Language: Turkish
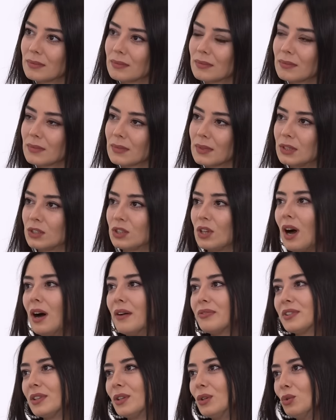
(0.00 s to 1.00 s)
öyle bir etkisi İşte var.
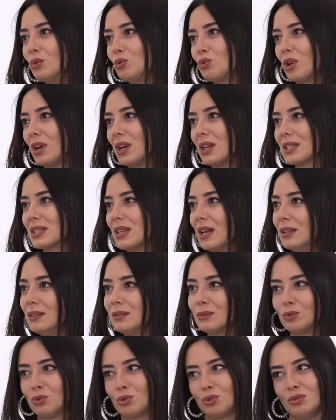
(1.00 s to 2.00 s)
haftada 3
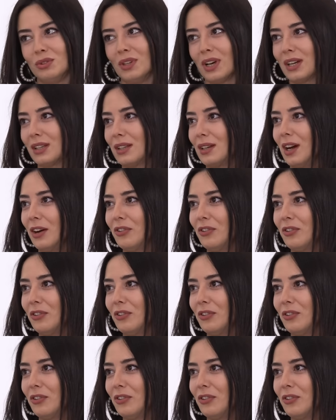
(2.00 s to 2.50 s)
arasan düşün ne kadar